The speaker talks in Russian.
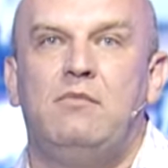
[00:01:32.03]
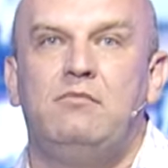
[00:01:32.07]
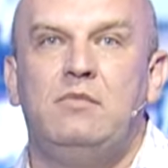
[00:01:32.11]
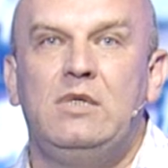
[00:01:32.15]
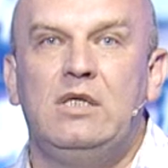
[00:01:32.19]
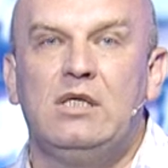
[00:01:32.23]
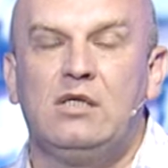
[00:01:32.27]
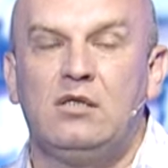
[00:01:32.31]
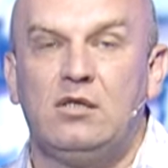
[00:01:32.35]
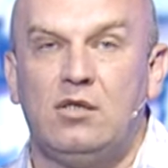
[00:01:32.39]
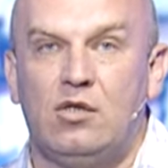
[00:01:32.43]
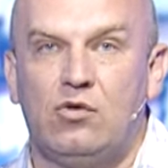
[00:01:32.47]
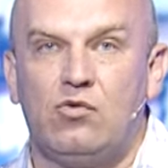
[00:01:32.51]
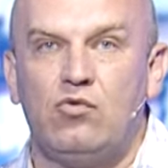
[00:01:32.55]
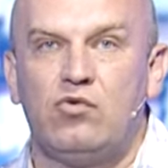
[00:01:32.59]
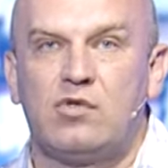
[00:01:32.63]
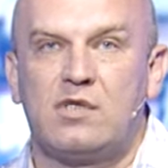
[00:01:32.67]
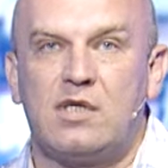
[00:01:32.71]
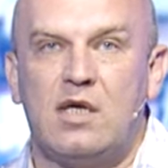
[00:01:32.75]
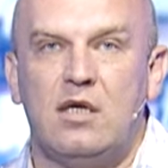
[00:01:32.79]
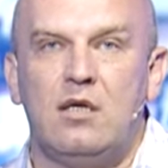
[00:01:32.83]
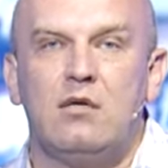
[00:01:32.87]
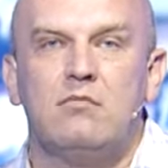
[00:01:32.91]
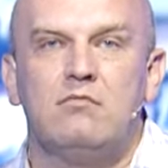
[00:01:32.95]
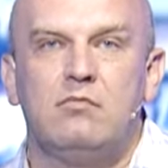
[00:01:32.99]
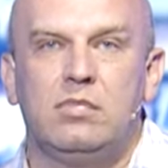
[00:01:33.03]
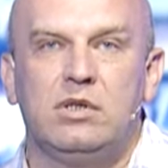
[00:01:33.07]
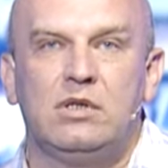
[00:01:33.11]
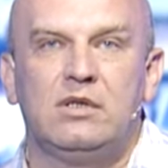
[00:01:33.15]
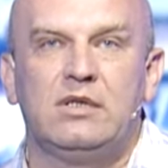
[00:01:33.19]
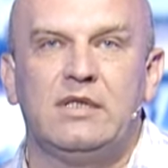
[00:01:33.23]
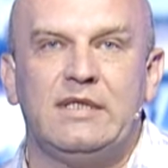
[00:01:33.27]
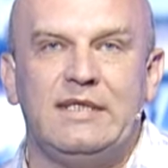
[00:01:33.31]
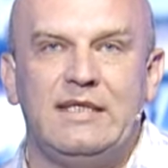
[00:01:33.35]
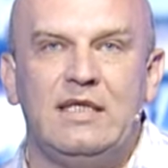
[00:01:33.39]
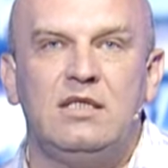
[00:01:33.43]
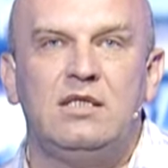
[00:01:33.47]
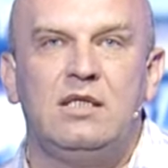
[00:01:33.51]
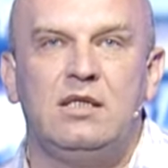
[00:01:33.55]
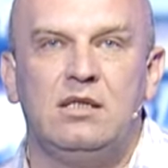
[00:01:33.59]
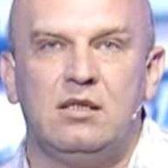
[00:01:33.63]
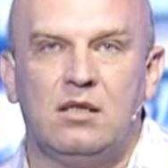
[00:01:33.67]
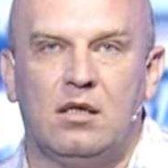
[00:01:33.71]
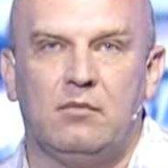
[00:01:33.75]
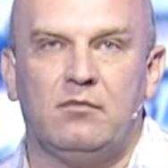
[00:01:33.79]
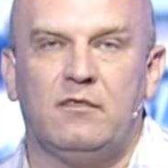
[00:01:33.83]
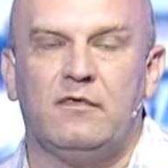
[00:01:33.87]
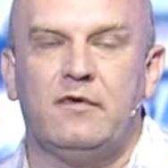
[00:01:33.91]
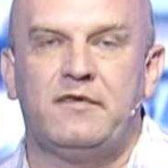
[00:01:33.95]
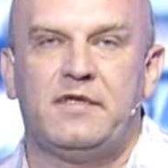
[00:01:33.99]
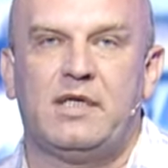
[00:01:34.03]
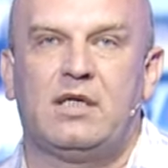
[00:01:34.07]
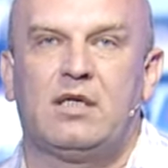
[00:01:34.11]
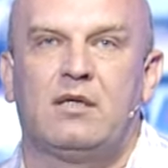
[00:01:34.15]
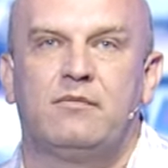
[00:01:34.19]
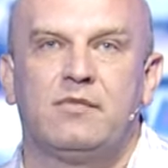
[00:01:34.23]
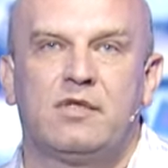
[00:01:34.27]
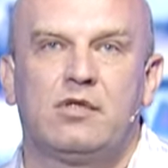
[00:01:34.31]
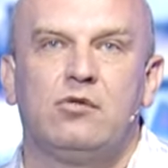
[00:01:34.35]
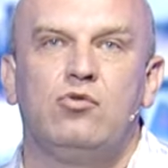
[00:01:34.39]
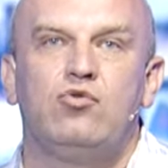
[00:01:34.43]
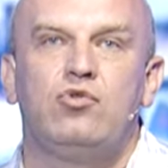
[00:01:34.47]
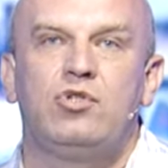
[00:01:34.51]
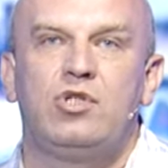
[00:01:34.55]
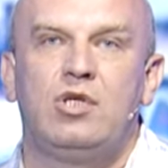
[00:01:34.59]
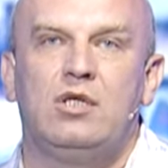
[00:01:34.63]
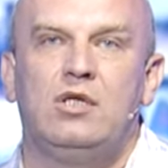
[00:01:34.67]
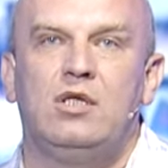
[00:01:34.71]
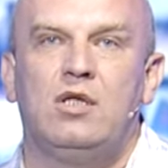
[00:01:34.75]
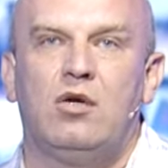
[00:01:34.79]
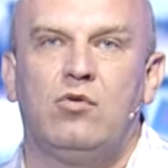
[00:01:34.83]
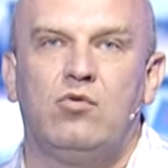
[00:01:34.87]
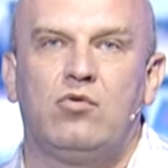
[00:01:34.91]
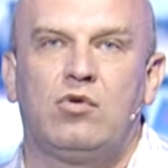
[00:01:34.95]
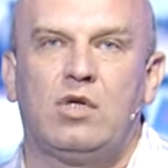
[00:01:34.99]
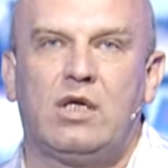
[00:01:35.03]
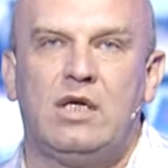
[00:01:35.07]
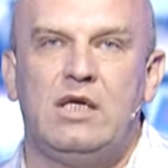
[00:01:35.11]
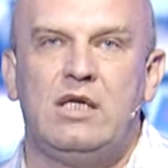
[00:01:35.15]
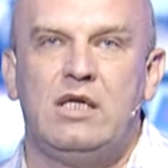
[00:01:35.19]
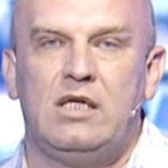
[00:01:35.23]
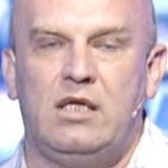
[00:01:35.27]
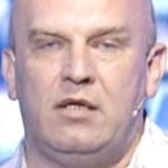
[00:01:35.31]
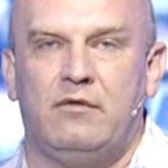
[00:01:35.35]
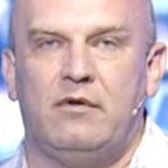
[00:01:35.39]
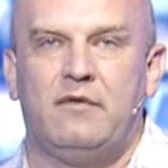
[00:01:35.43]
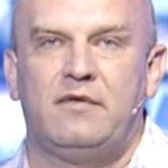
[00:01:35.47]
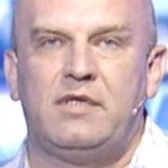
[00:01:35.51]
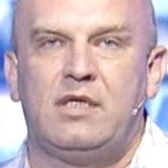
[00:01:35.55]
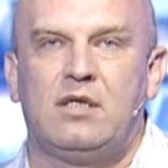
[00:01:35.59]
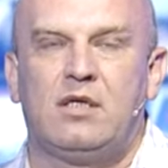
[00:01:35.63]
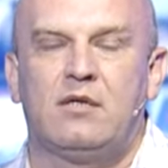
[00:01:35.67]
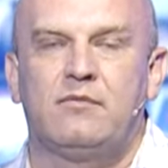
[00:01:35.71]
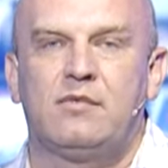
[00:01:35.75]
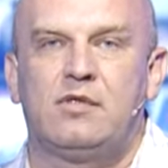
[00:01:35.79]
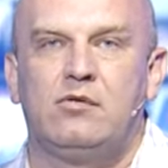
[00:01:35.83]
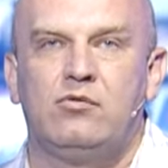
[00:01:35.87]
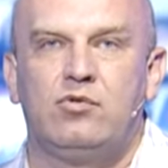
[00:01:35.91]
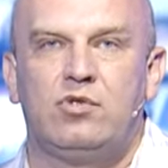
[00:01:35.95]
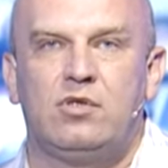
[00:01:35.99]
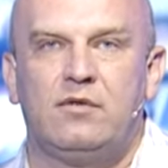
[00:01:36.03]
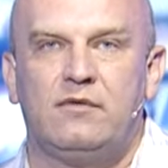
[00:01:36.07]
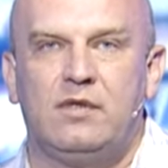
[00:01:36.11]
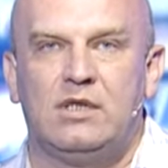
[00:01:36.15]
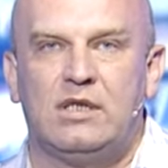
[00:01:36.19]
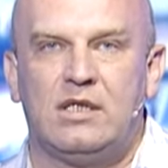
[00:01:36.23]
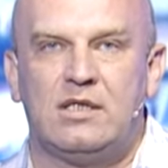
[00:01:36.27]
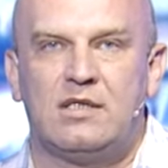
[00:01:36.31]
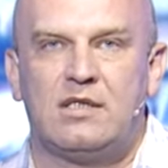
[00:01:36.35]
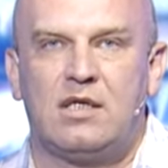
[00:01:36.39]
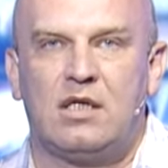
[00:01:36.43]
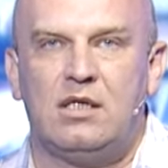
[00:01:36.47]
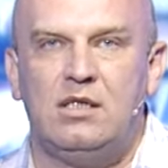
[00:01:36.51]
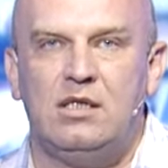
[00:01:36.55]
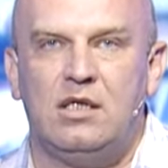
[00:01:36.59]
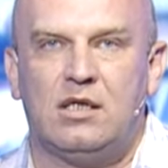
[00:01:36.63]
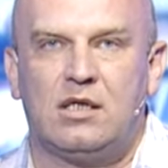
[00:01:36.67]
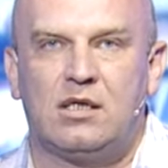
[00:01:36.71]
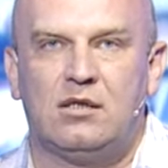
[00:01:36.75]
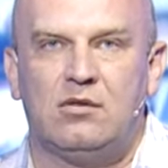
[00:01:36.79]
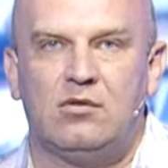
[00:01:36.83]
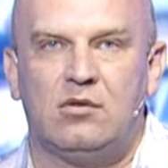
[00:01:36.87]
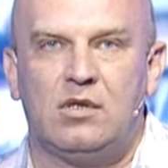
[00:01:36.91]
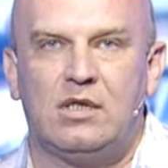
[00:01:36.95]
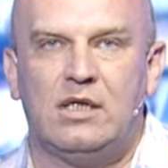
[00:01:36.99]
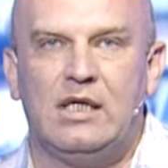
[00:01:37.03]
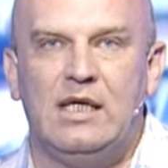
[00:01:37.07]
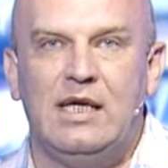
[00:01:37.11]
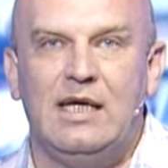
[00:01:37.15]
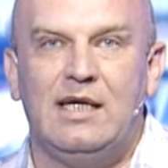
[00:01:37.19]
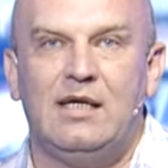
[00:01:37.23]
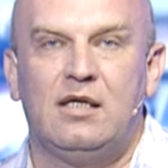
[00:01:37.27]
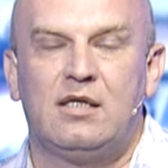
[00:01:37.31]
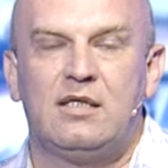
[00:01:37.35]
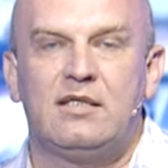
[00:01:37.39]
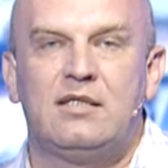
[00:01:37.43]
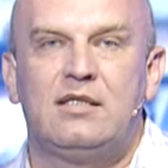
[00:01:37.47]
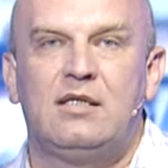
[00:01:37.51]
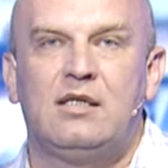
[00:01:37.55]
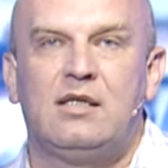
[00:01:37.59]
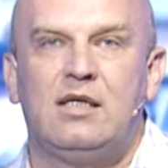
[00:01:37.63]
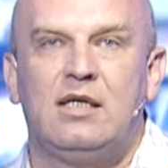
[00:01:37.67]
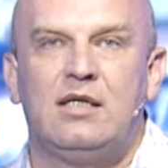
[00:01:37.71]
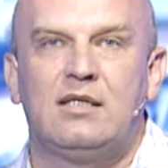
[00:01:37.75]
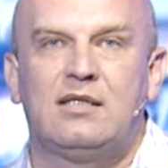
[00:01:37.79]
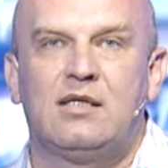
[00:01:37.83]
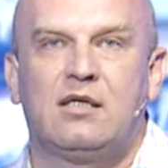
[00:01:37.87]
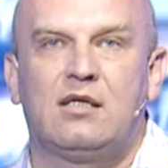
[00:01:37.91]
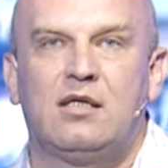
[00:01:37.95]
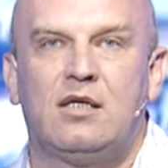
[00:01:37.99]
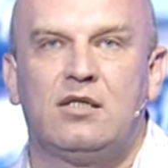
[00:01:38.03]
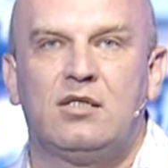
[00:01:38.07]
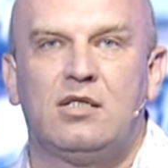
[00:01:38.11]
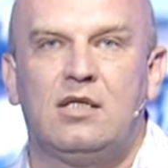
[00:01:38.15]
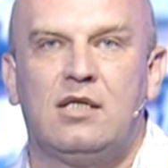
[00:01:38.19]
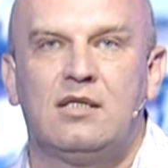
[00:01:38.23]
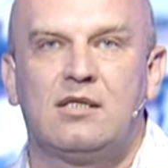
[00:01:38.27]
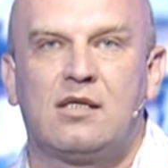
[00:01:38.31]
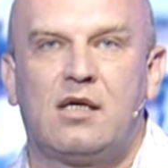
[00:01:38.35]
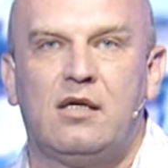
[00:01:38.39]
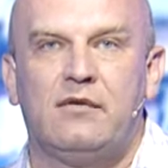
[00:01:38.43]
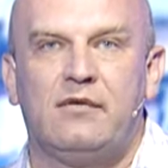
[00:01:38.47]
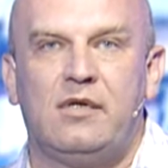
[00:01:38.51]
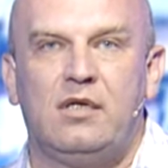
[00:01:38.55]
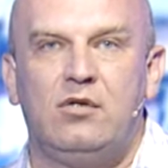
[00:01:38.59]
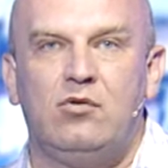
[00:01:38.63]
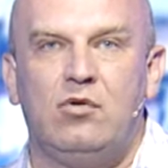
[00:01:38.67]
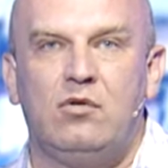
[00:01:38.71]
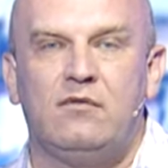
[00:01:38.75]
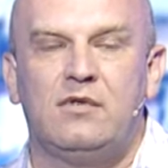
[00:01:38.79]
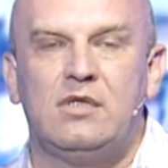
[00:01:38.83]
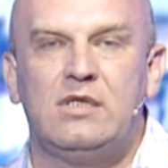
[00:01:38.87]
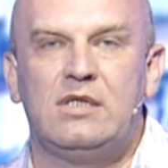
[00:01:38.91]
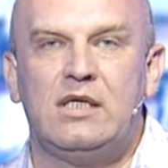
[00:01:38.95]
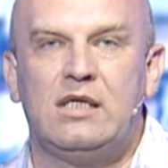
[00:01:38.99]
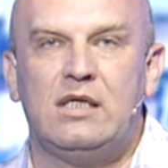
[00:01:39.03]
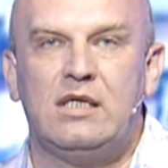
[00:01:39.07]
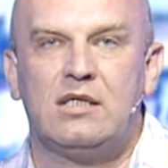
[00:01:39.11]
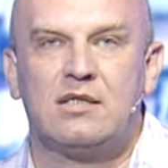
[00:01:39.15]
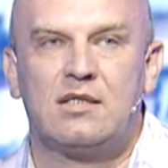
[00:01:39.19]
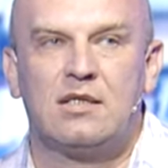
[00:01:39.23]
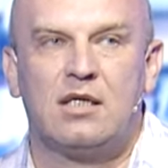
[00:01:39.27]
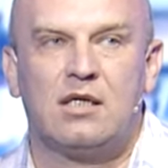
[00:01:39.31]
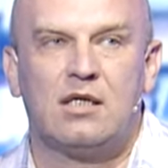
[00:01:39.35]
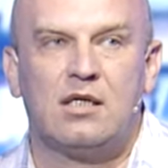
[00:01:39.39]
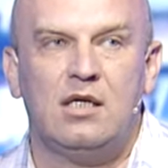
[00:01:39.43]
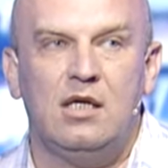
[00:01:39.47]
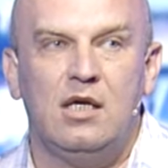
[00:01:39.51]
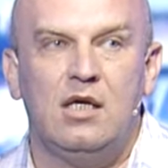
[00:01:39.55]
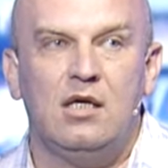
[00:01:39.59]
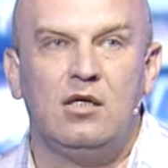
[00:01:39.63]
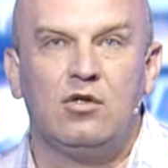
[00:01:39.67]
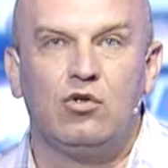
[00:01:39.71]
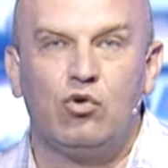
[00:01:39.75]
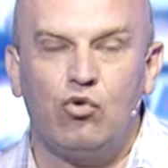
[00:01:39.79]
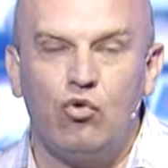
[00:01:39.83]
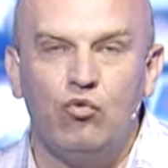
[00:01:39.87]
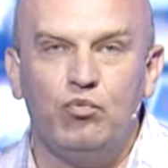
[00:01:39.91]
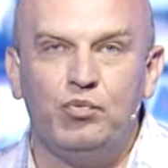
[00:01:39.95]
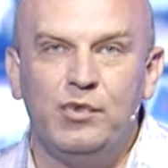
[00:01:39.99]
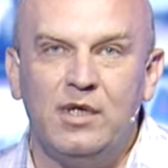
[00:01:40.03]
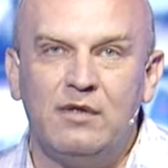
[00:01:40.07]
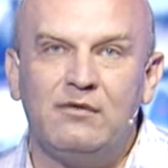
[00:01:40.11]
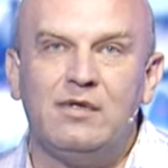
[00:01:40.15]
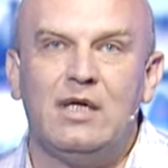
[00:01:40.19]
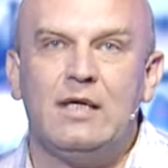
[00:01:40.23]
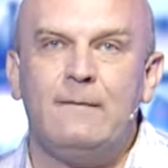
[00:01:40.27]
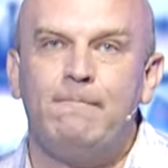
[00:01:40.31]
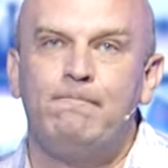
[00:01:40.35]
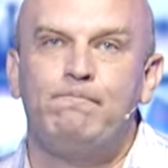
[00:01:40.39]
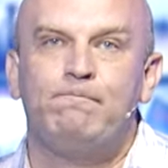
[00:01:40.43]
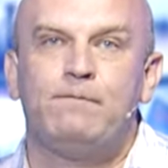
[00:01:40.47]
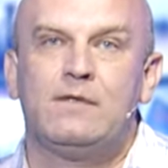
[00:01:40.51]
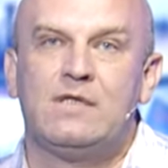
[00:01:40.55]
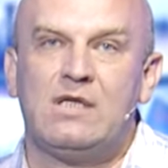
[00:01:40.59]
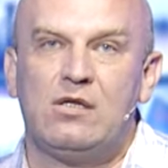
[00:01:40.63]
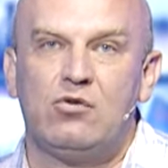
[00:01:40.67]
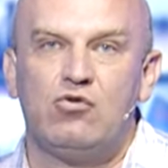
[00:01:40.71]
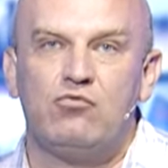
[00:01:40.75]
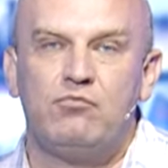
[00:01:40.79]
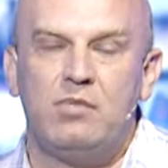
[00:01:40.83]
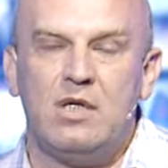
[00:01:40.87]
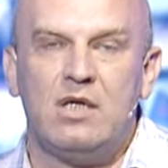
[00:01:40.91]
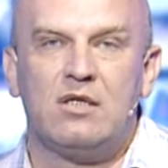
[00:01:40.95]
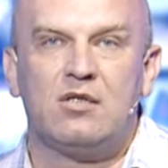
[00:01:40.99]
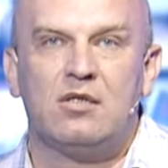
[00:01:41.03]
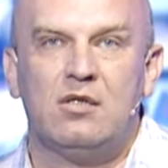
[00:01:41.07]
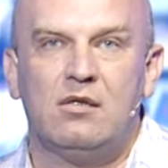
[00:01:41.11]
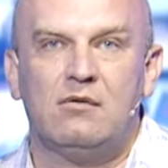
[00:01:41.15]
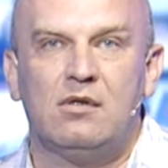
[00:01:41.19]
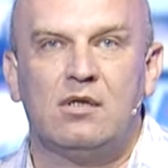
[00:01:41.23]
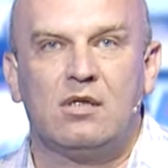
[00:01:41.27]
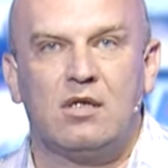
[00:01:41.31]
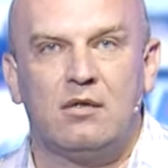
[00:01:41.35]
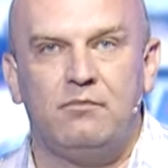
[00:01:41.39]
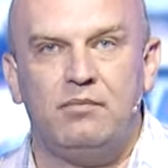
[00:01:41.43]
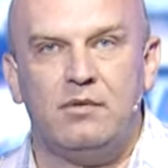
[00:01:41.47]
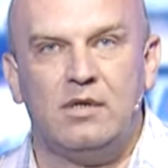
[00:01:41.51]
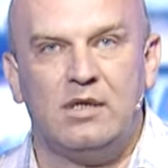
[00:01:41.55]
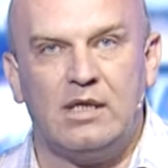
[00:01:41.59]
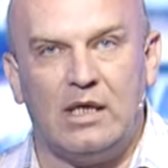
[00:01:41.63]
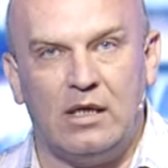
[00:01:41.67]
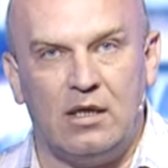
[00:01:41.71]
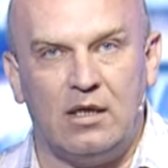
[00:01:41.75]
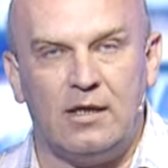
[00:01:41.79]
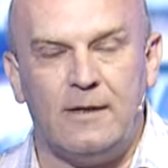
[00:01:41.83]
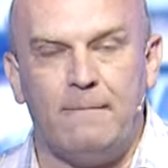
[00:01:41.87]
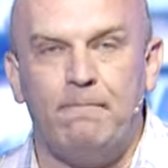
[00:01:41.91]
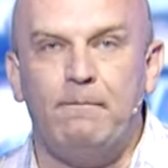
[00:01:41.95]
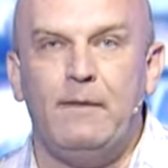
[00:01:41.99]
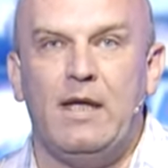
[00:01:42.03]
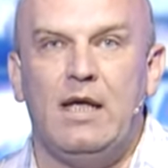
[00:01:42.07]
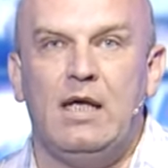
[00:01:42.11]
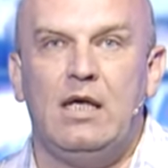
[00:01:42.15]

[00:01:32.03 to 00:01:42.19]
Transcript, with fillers: мир русский был единым, во всяком случае на Украине, во всяком случае в этой стране, которая раздирается гражданской войной в интересах крупного иностранного зарубежного капитала.